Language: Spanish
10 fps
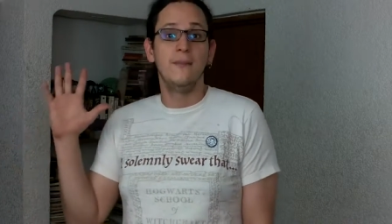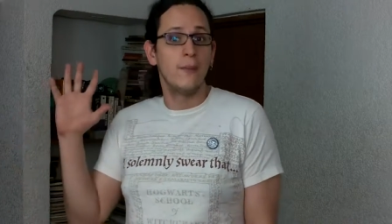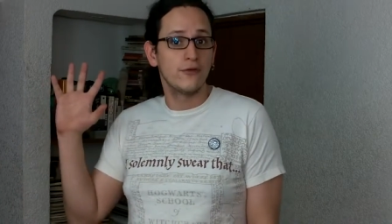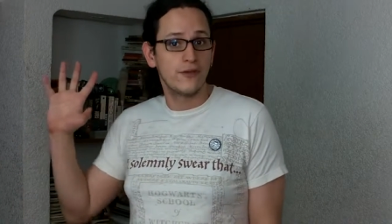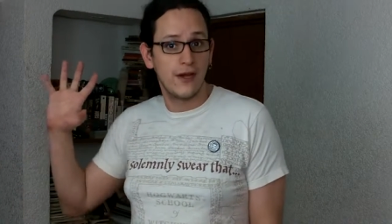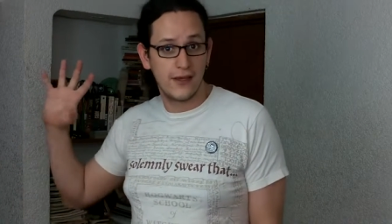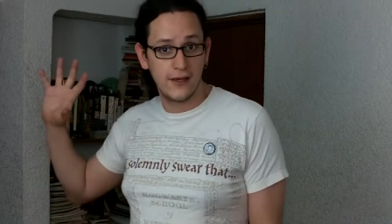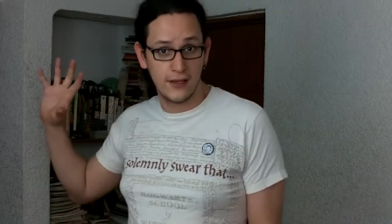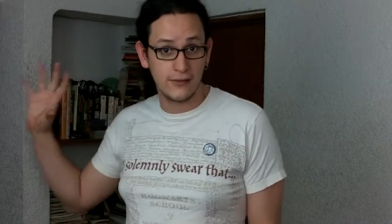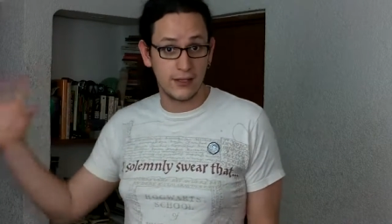Vamos a
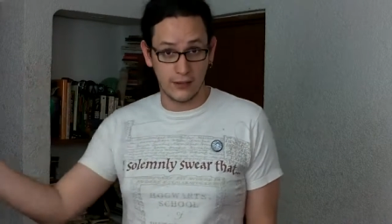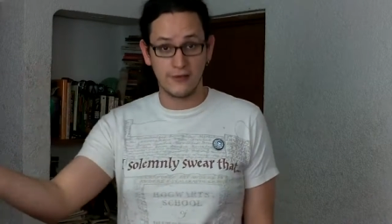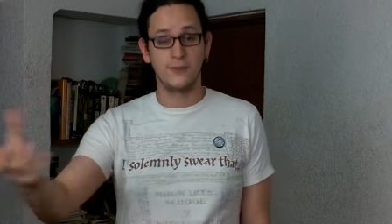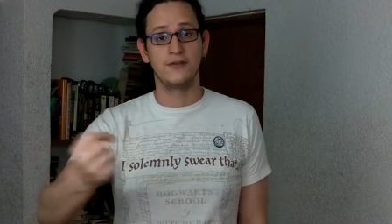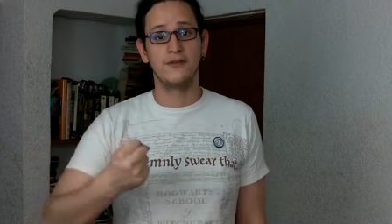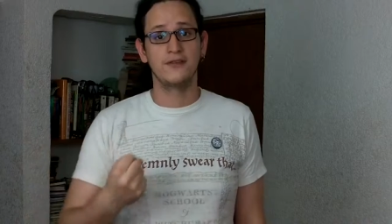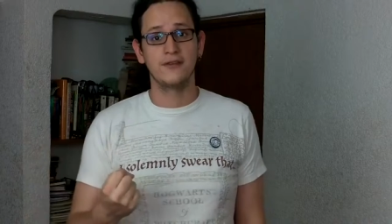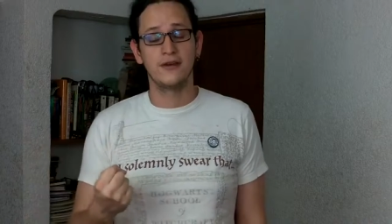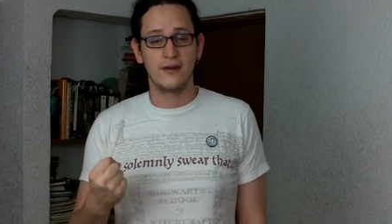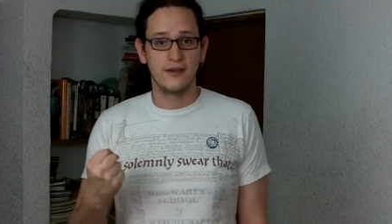elegir entre las personas
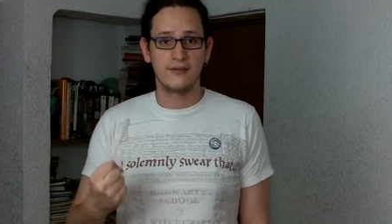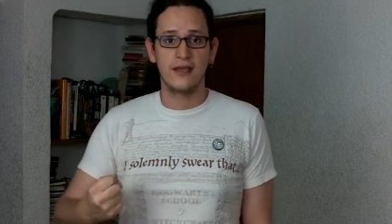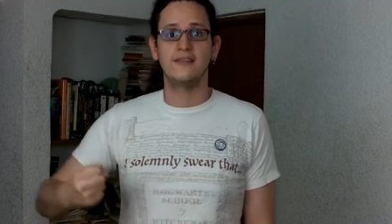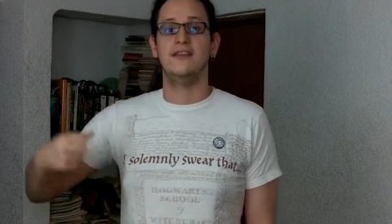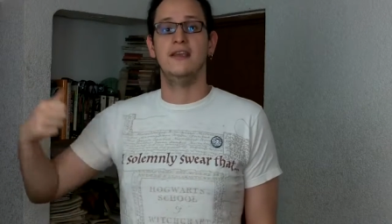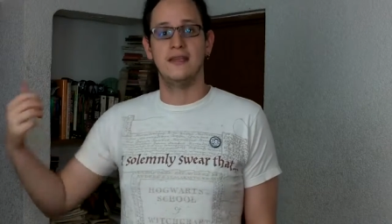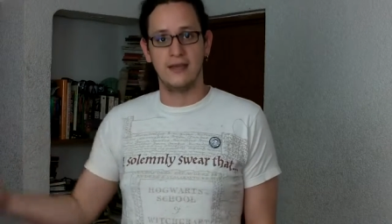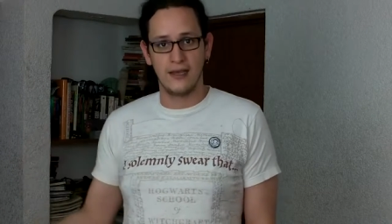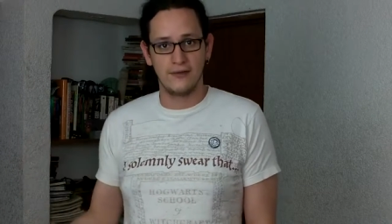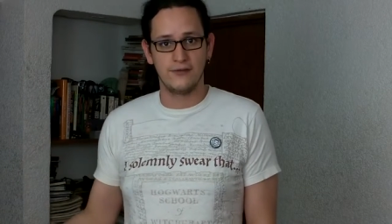que estén registradas y que
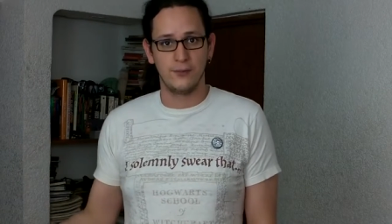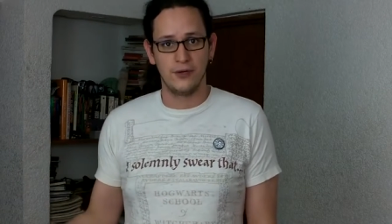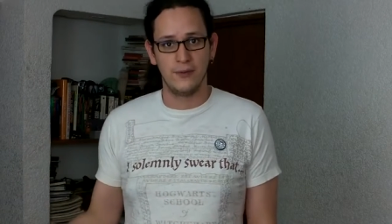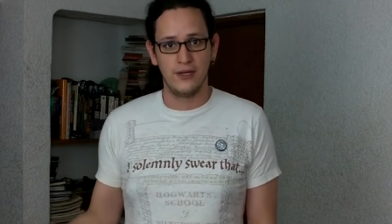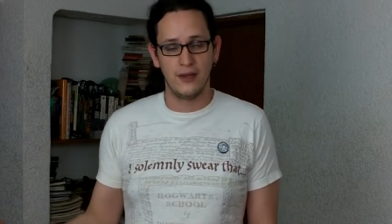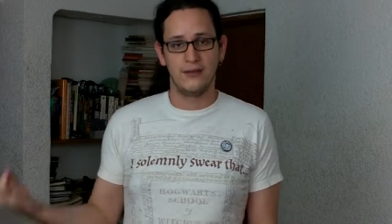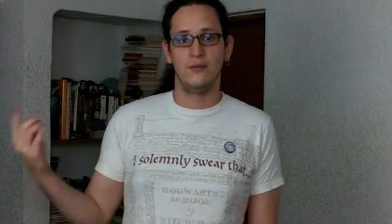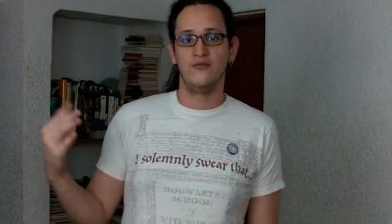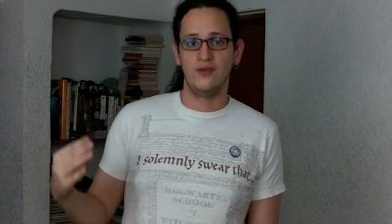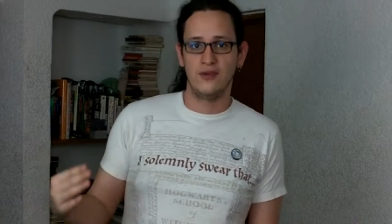tengan disponibilidad
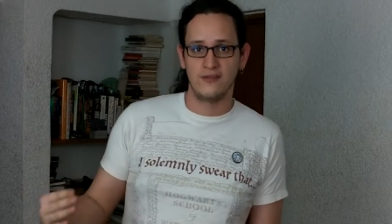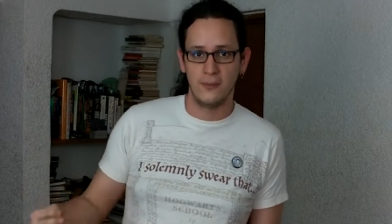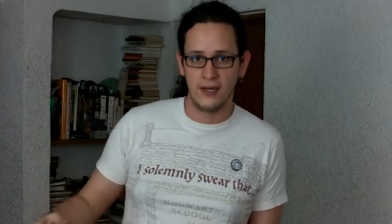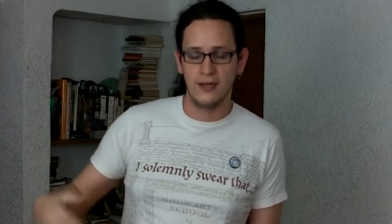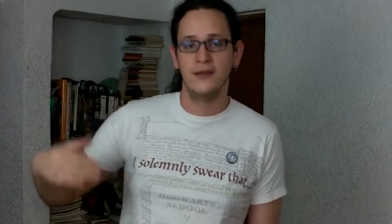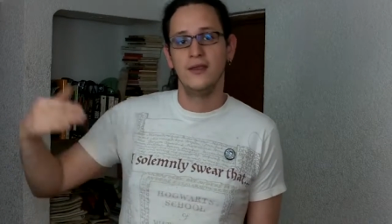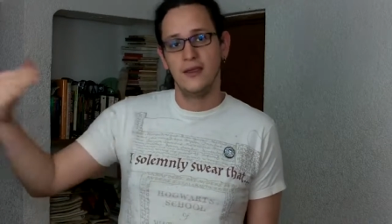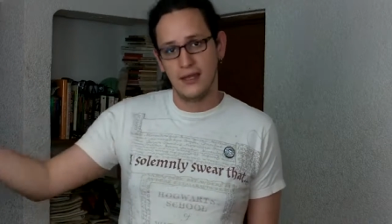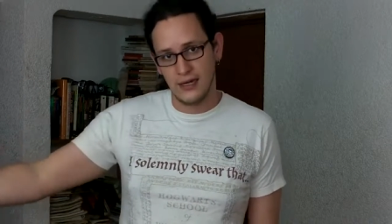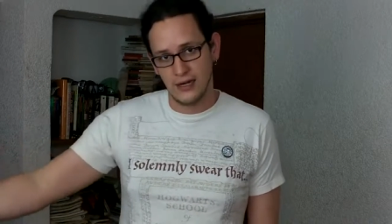de un fin de semana
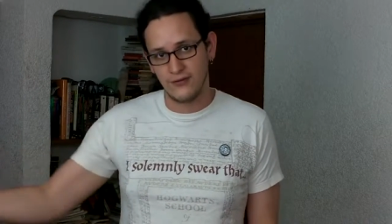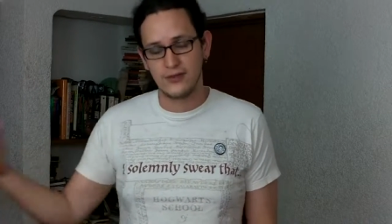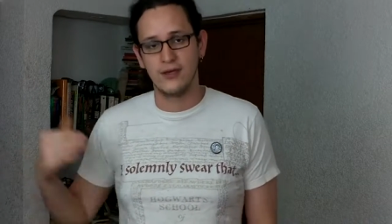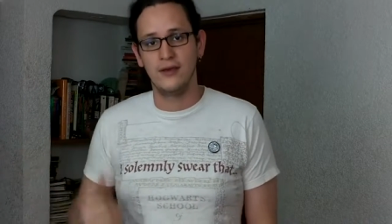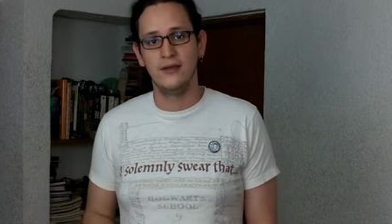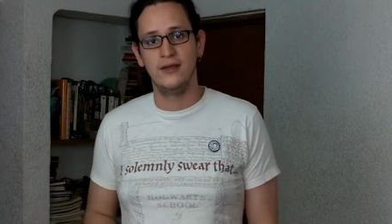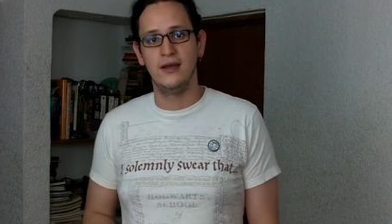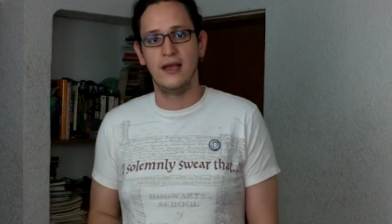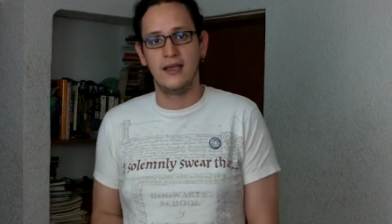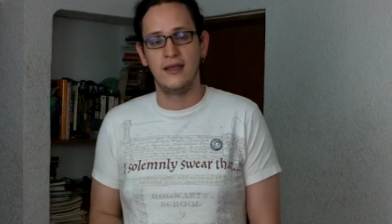en la fecha
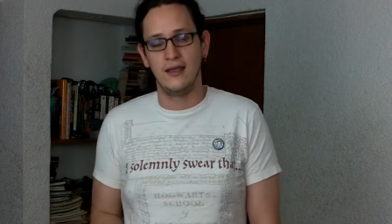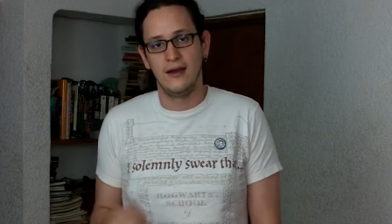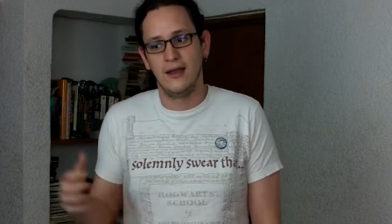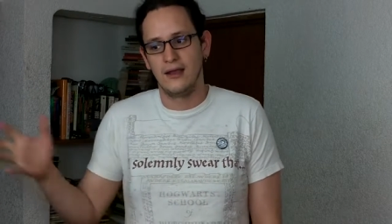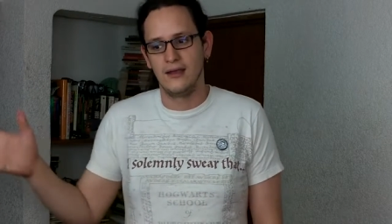en la que, en